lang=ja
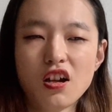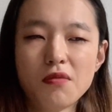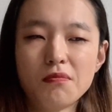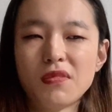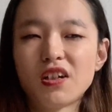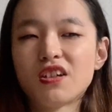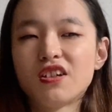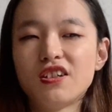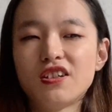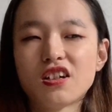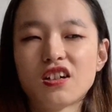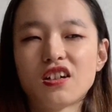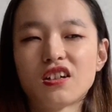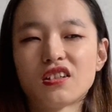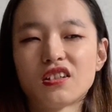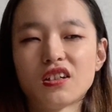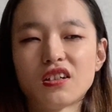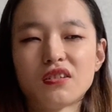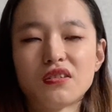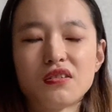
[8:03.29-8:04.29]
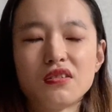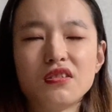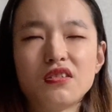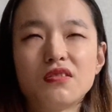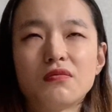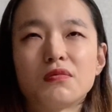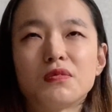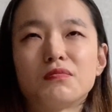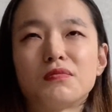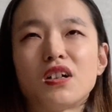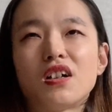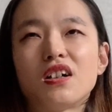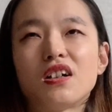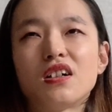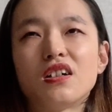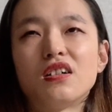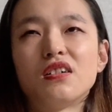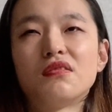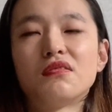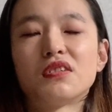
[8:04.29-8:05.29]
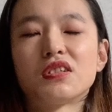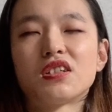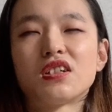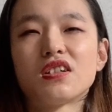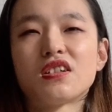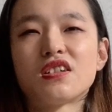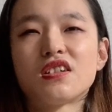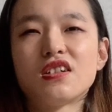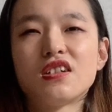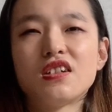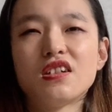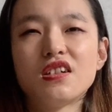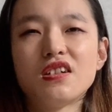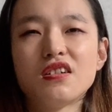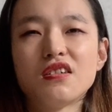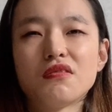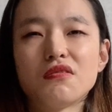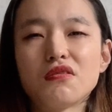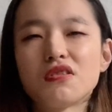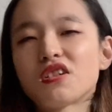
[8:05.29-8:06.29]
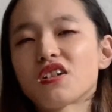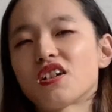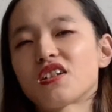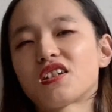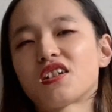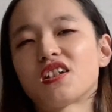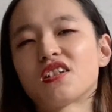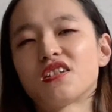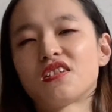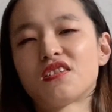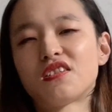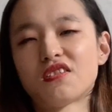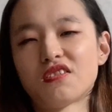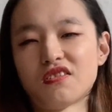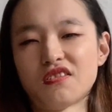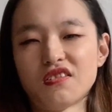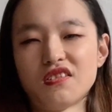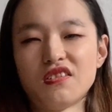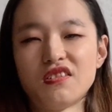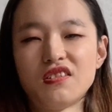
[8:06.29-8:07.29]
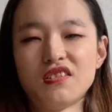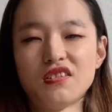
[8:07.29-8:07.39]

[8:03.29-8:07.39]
あんまりいなかったっていうのもまあ私欲しかったんですよ